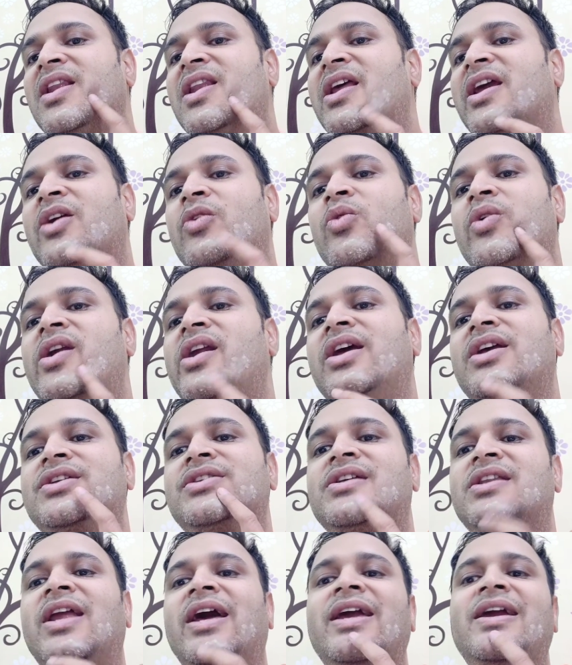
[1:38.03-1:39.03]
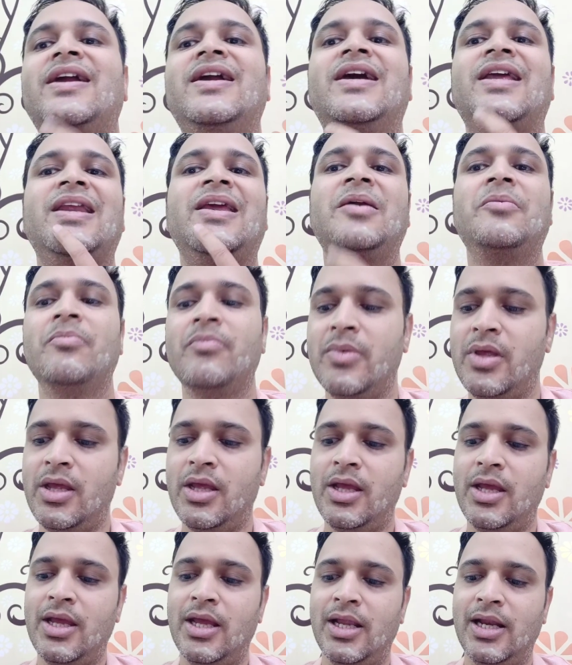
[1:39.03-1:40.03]
लिक्विड लाइक क्रीम
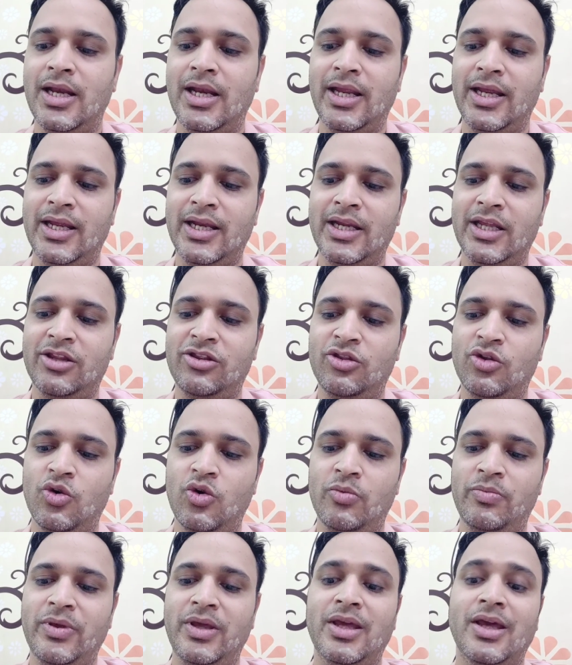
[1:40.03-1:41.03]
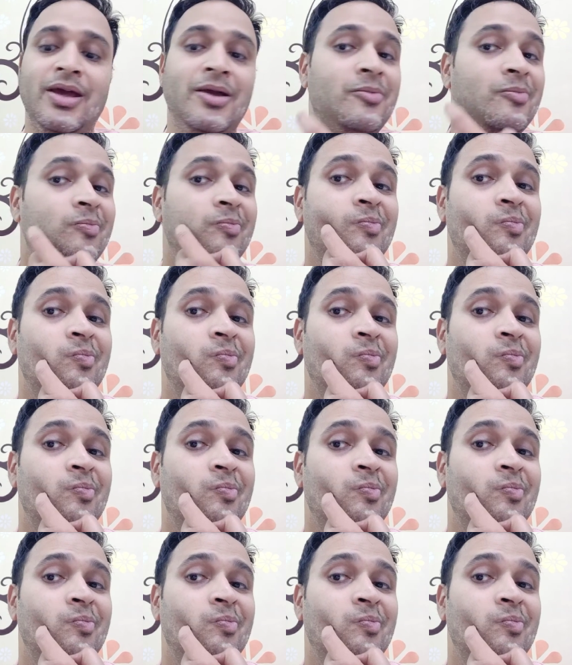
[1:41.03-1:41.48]
लेकिन ये सोप ही है